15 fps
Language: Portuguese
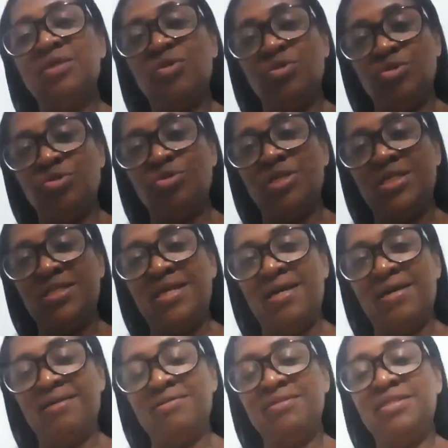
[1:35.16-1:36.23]
Gostou da
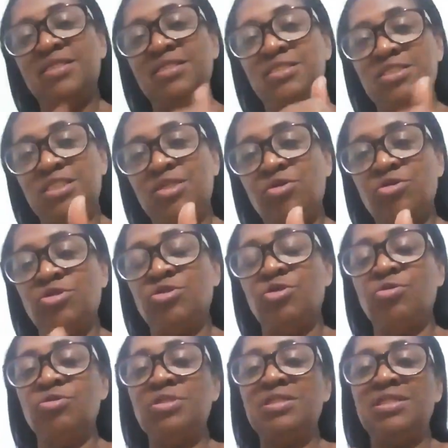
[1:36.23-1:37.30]
ideia? Se
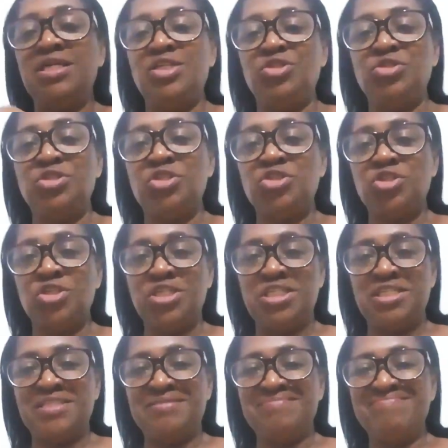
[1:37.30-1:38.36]
gostou, deixe seu
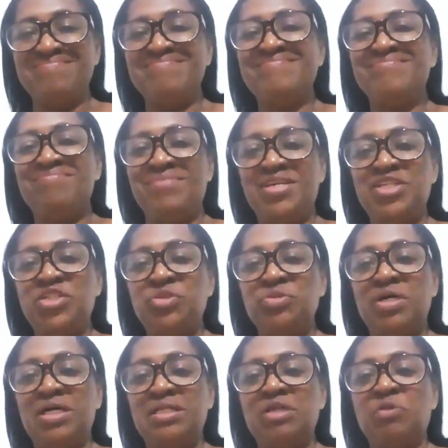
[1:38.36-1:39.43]
joinha. Beijo,
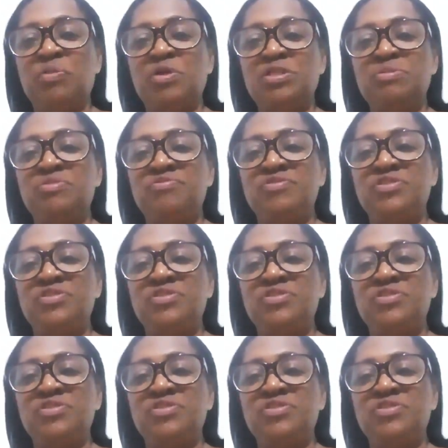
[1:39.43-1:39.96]
até o próximo